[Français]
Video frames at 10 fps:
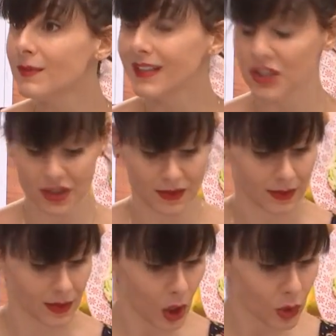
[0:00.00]

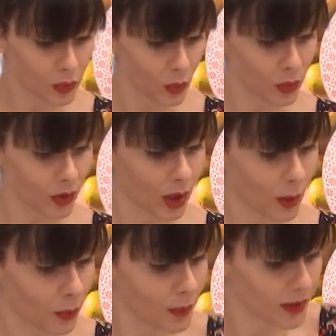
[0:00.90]
énergétique. Donc,
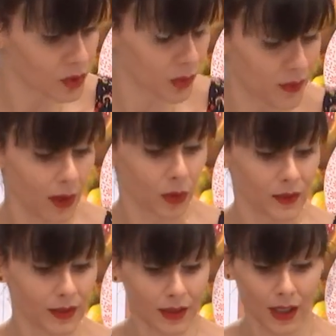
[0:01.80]
première chose à
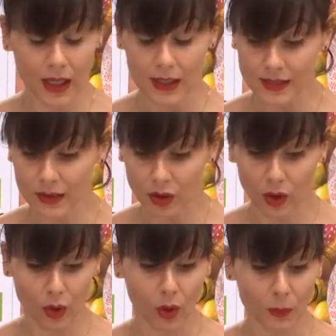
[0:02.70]
retenir, c'est que
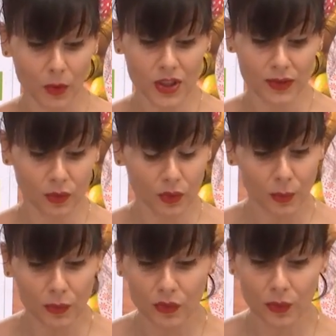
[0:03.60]
euh, manger de,
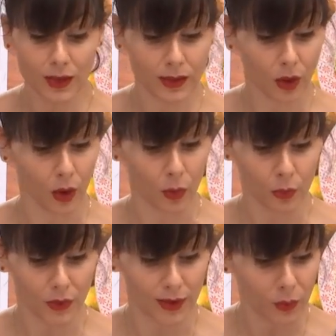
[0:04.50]
bonnes huiles euh, ou
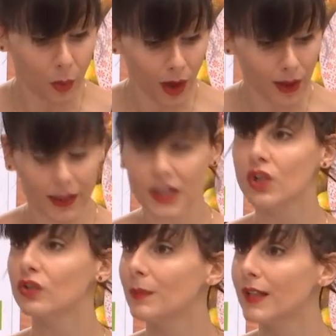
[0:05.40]
des noix riches
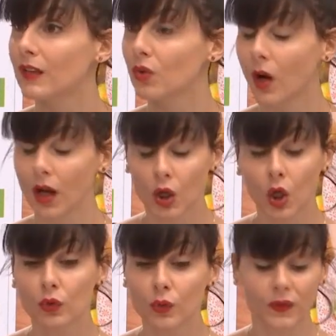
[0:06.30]
en oméga 3,
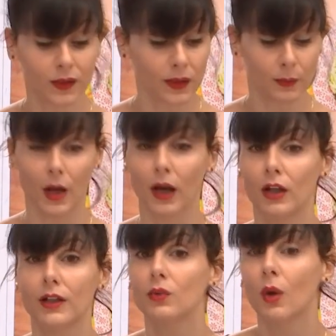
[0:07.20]
du style bah,
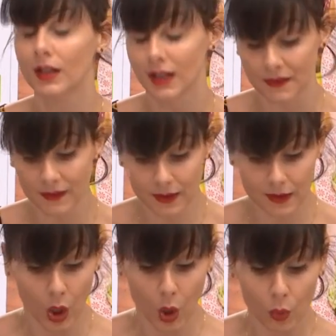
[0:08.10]
les noix classiques
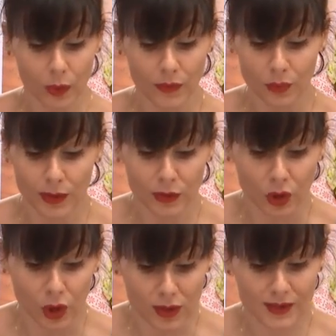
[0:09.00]
ou les huiles de
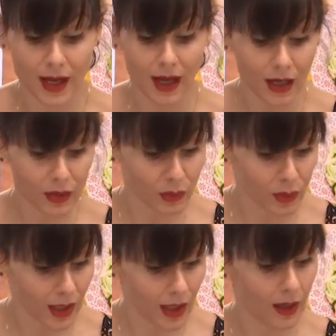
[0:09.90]
colza, de
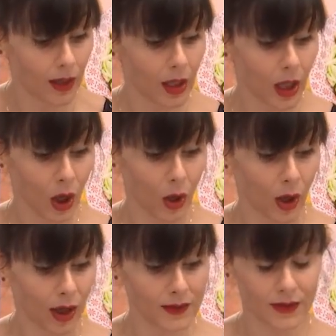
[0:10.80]
lin,
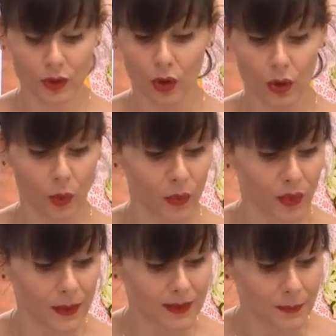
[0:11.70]
ainsi que
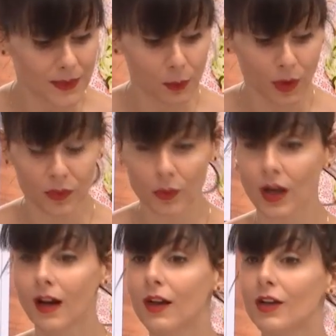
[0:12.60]
consommer des petits poissons
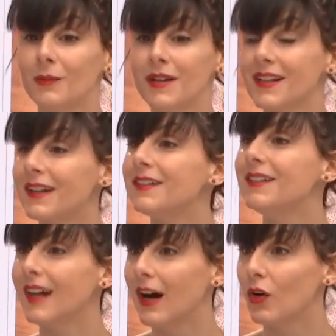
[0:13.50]
gras comme les sardines,
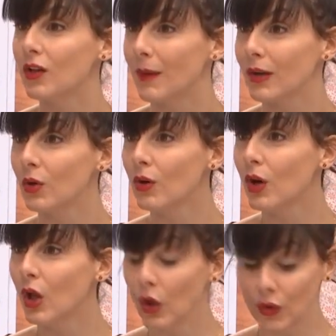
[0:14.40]
les harengs, les maquereaux,
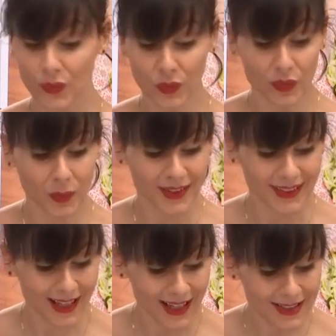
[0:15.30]
ce sont des
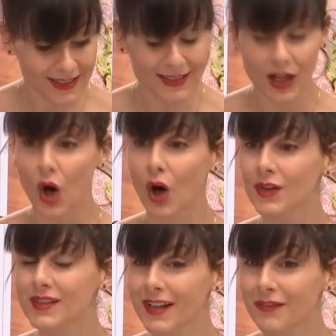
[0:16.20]
graisses
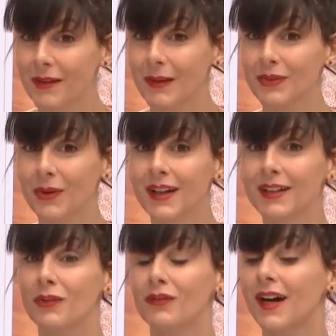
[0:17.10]
anti-inflammatoires qui
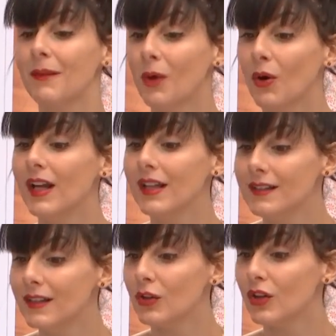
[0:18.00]
vont vraiment
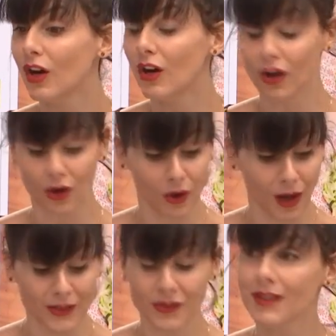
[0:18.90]
aider le corps euh,
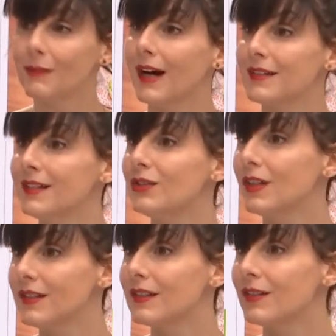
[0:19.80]
à se débarrasser de
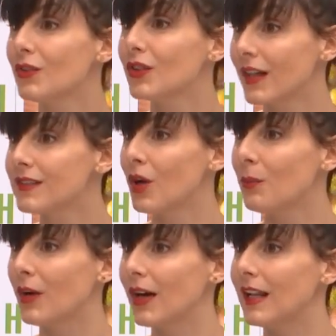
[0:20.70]
l'excédent de mm. graisse
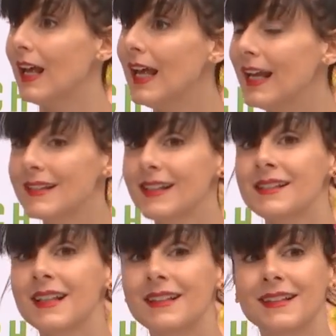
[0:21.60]
corporelle. Et ça,
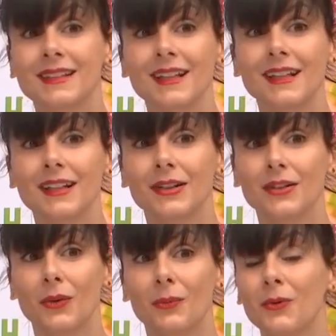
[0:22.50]
c'est une idée
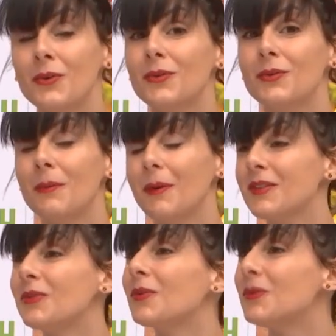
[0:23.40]
que beaucoup de
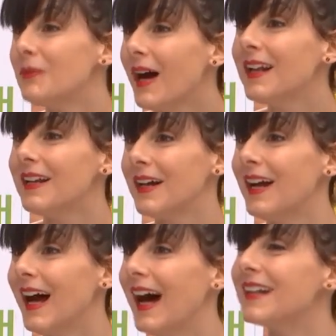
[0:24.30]
personnes ont du mal
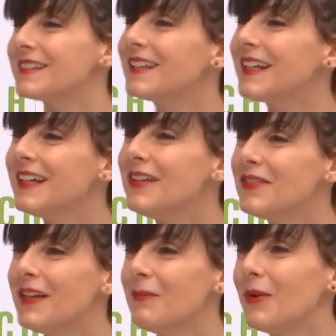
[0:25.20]
à intégrer,
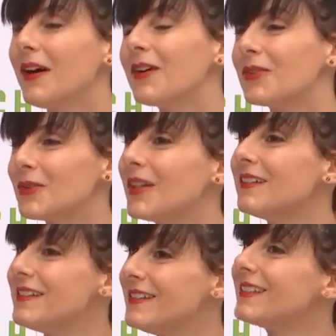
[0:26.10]
évidemment, hein, quand on a
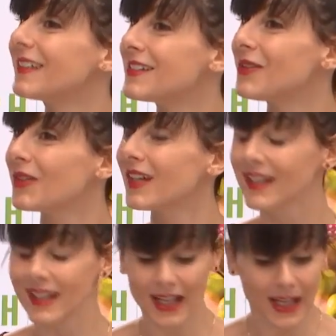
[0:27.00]
des idées très
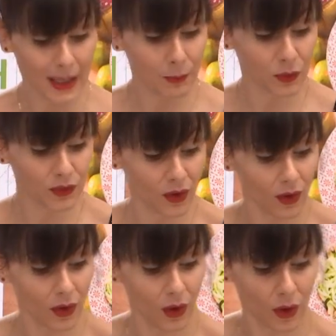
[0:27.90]
ancrées. Et pourtant,
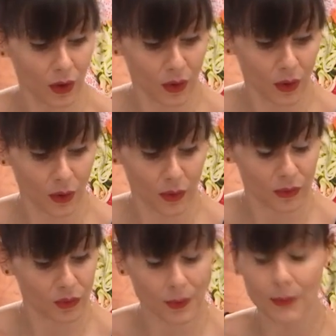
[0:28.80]
euh, une
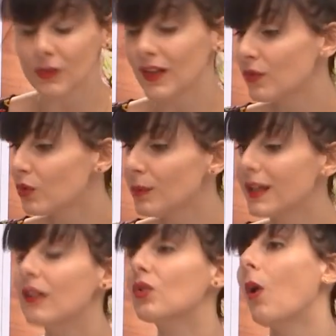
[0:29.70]
supplémentation
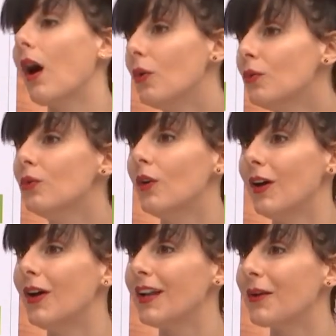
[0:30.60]
d'oméga 3 ou
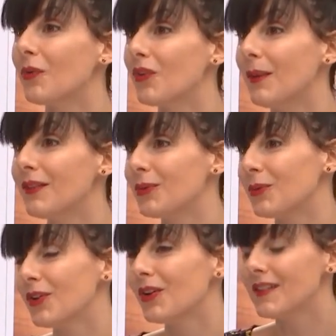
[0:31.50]
la consommation
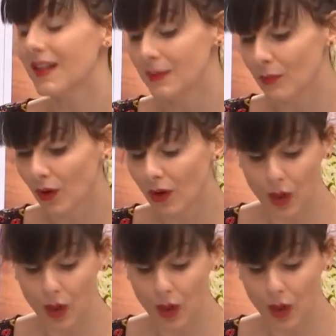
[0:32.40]
dans les aliments